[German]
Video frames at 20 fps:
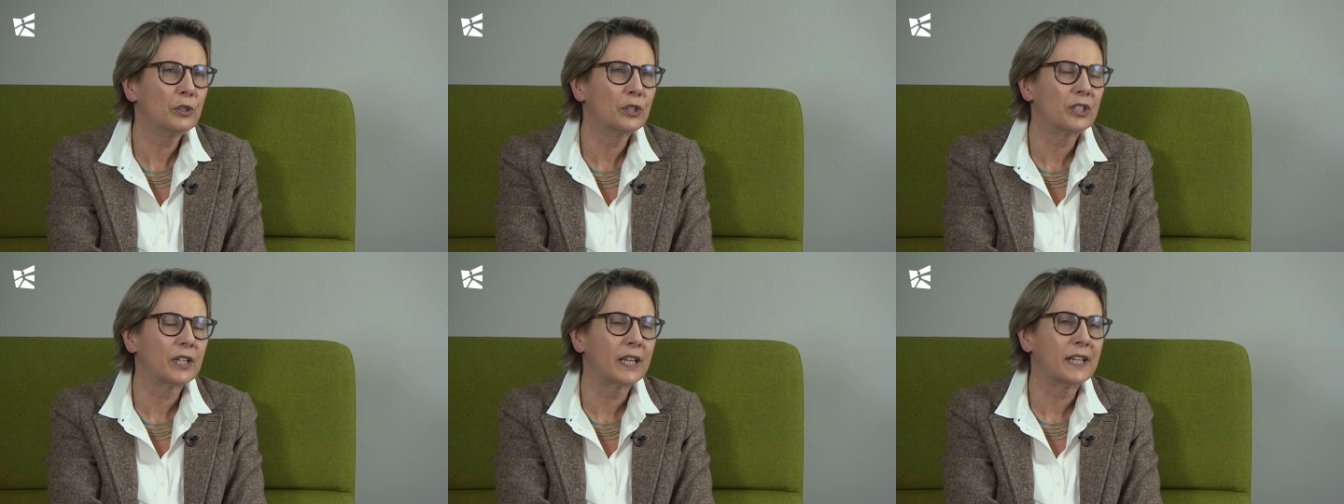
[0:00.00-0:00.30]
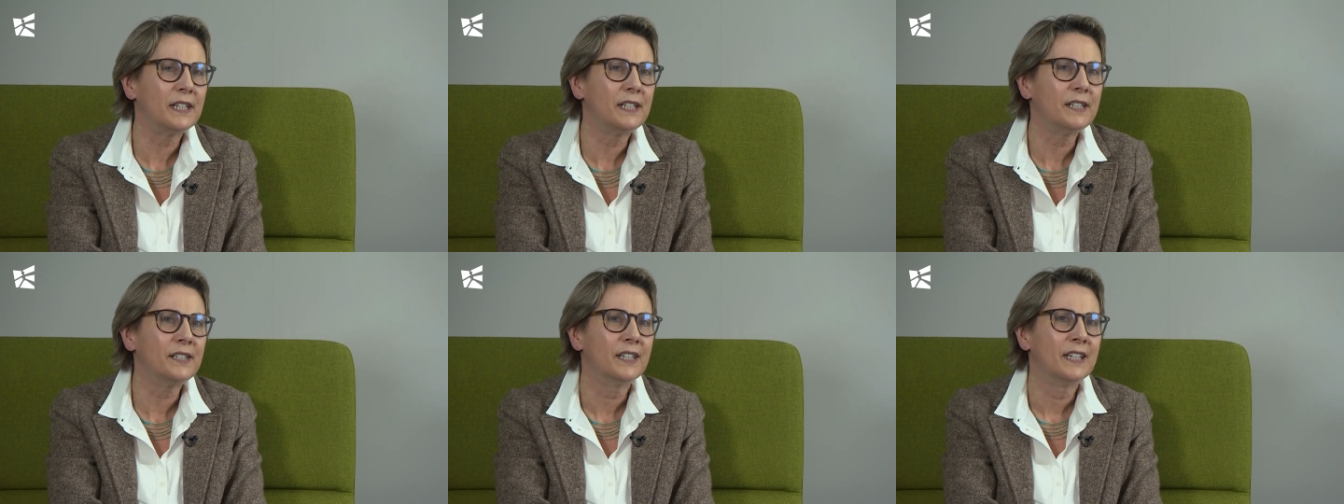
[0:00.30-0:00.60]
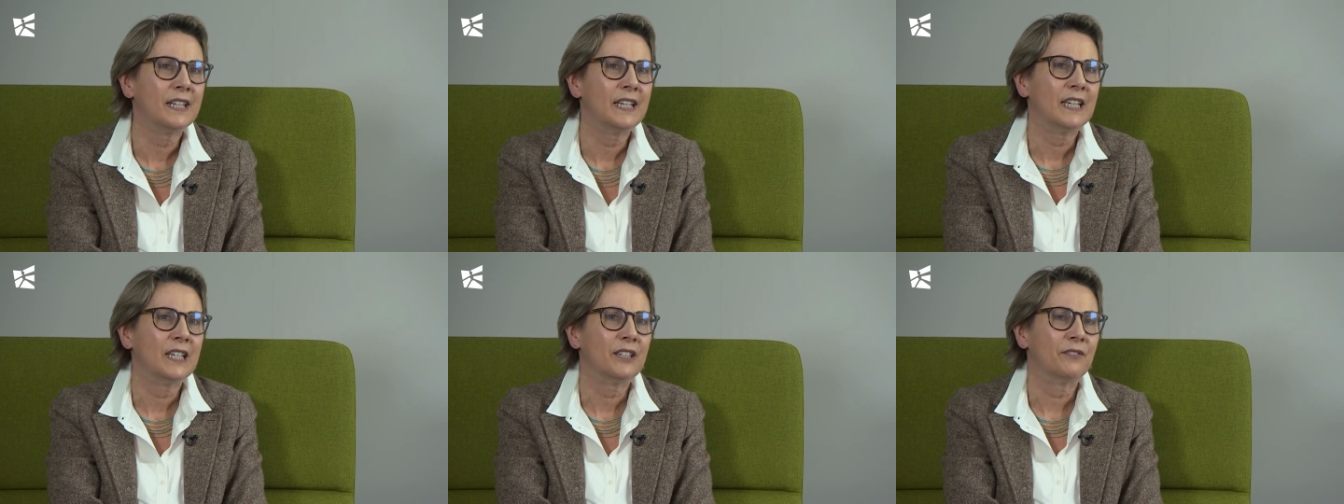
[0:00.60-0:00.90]
stellt,
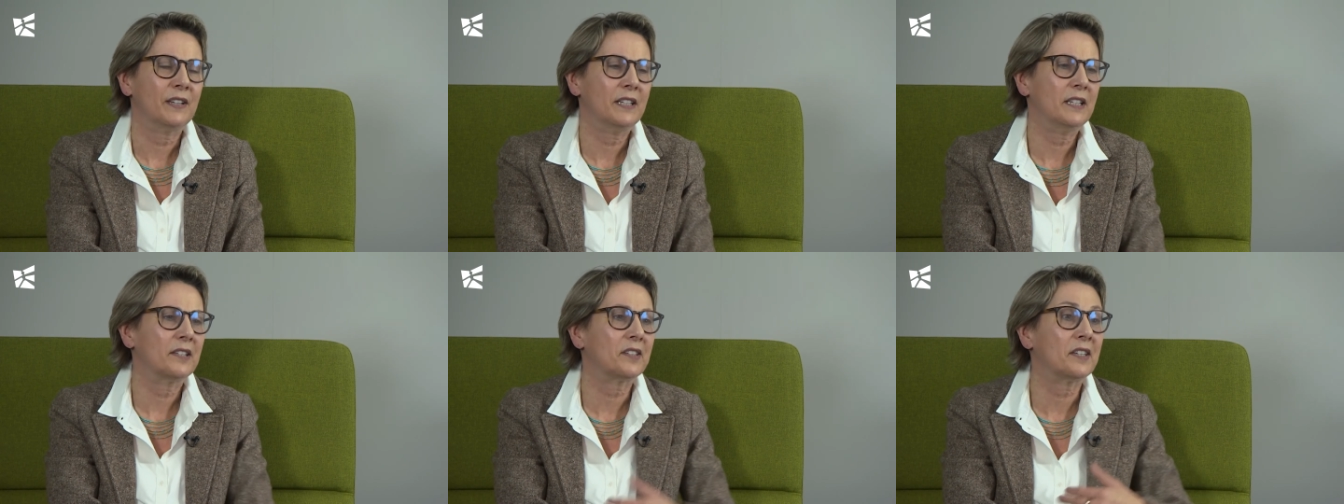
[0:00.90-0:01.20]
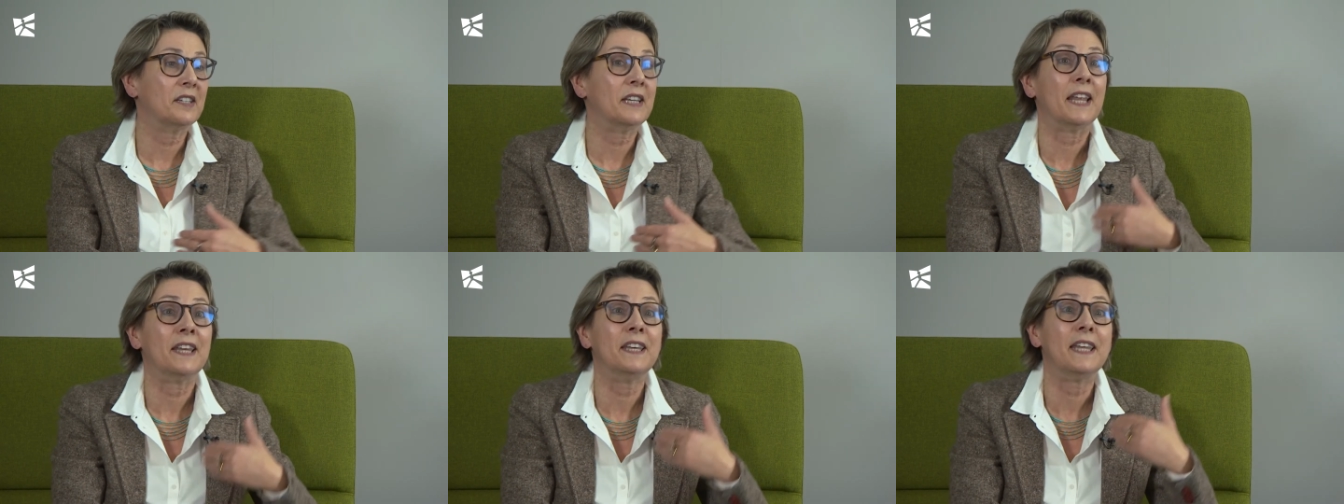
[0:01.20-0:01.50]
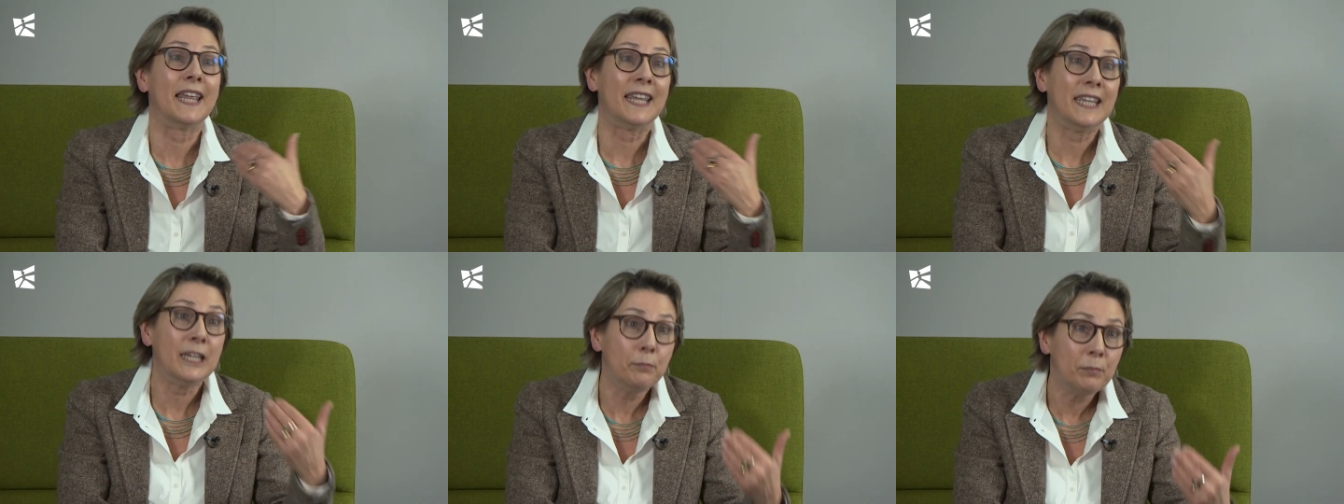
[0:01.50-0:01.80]
wenn das ein
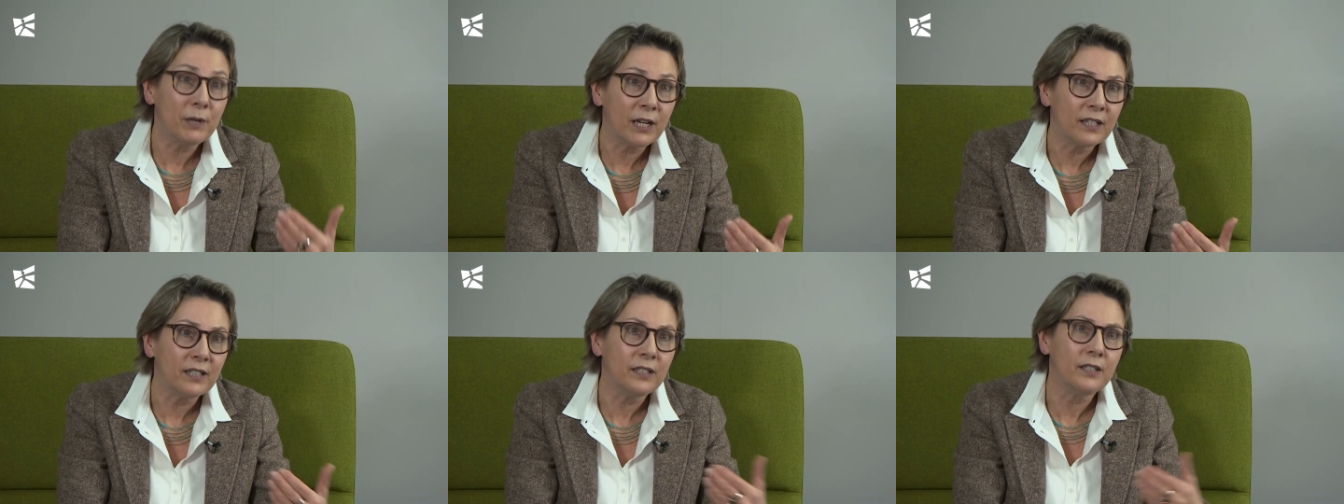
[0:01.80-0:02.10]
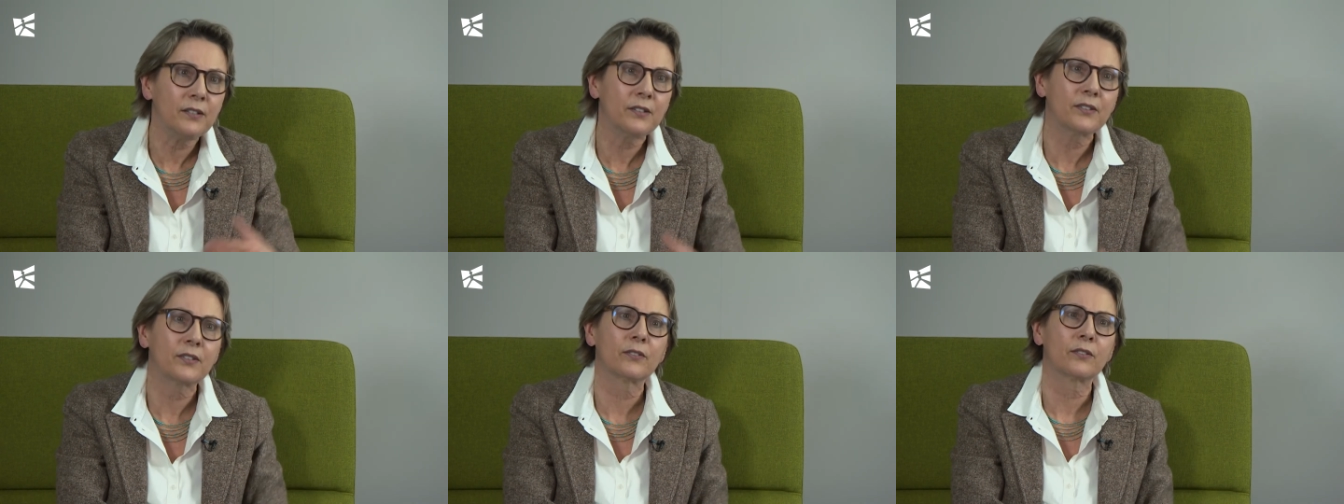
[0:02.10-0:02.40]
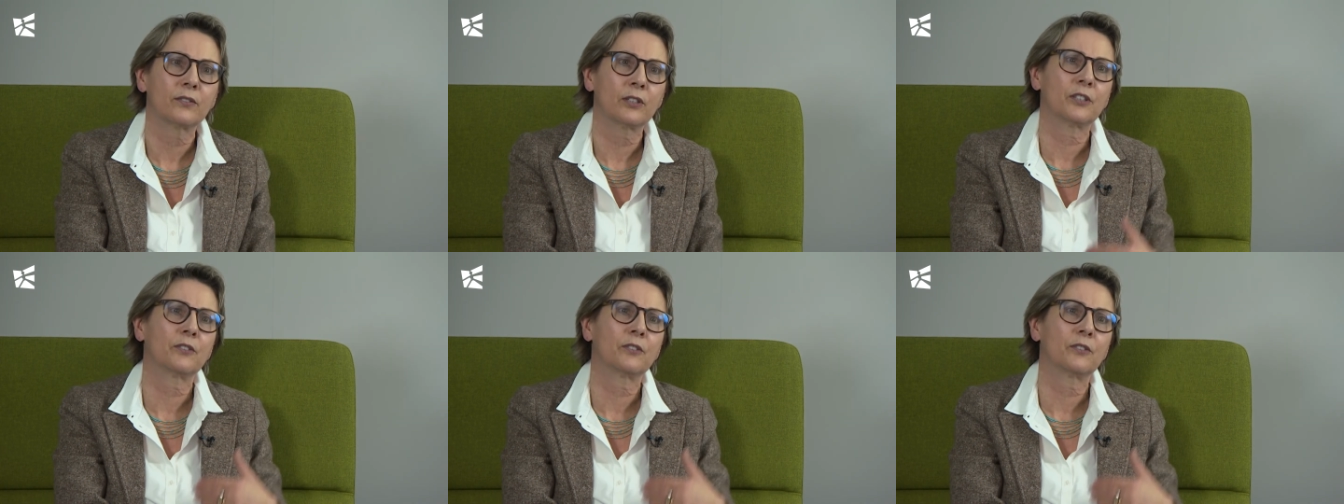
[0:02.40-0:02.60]
Enabler ist,